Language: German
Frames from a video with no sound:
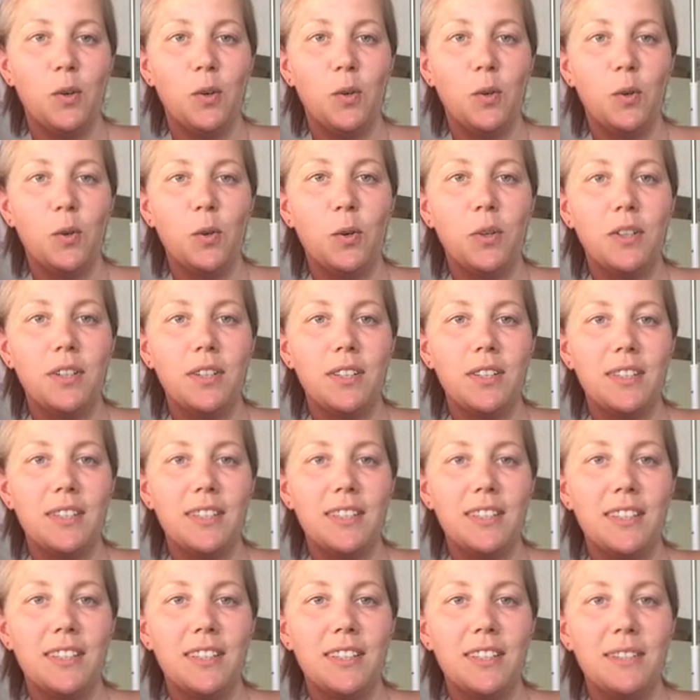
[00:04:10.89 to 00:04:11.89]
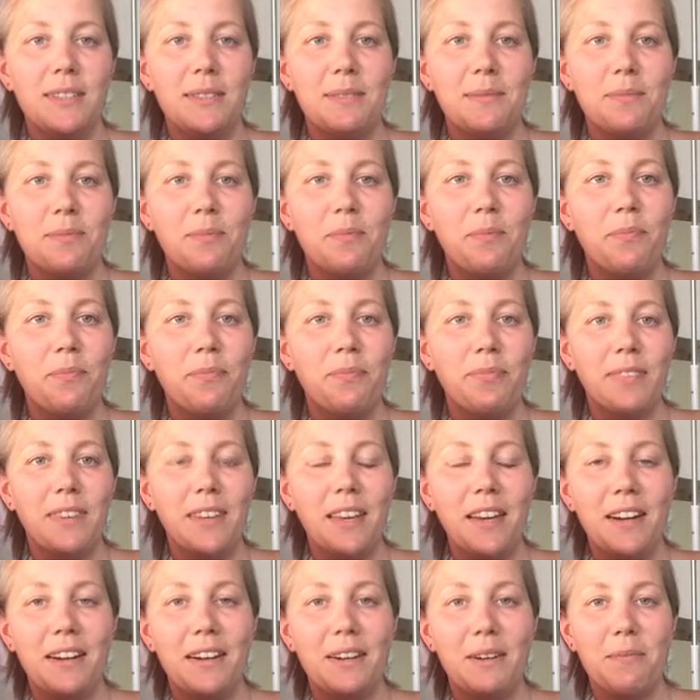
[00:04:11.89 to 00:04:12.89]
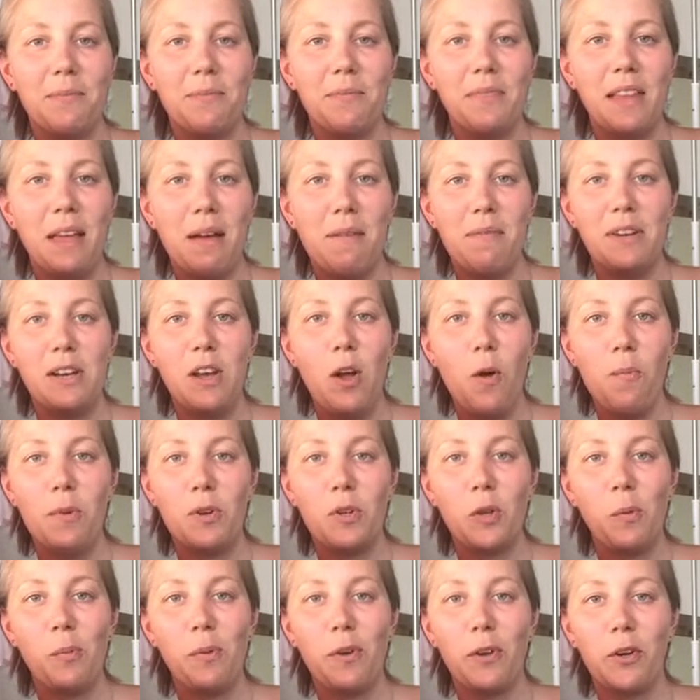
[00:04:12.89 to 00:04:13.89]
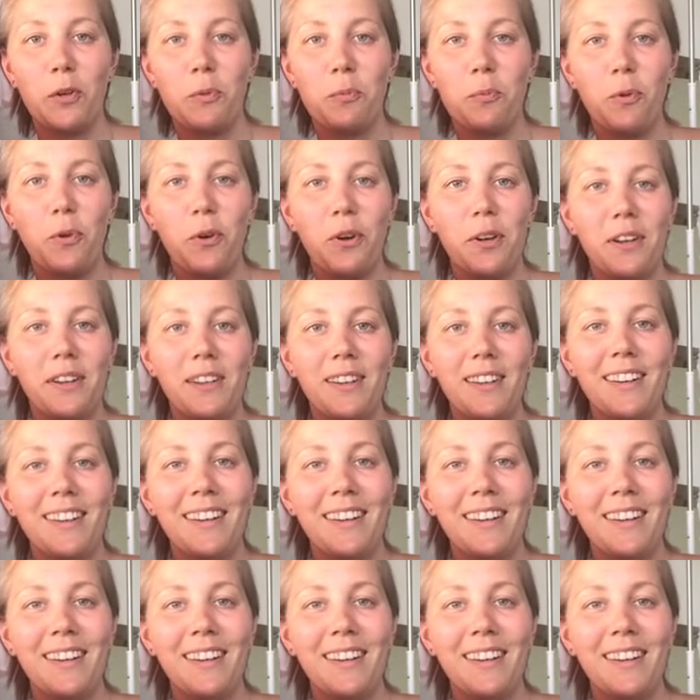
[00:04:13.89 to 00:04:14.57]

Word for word: Und ähm, ja, haben wir da auch mal drüber gesprochen. Ne?